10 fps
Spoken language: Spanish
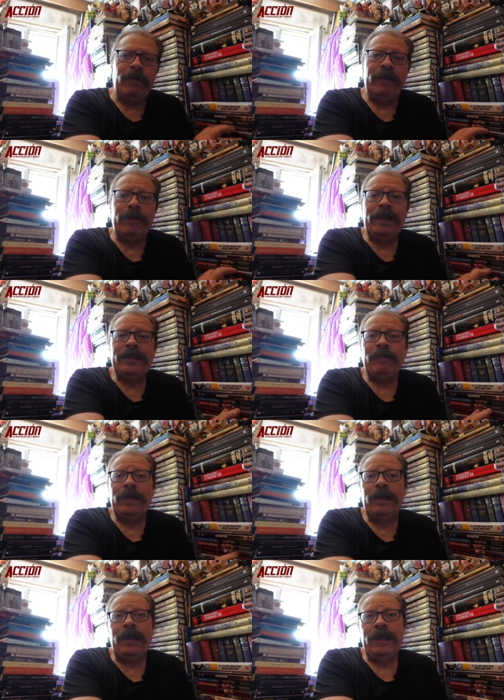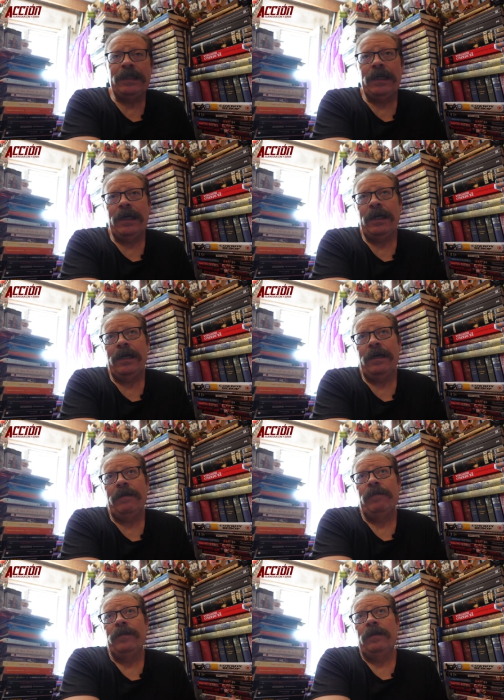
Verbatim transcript: hablar precisamente de esa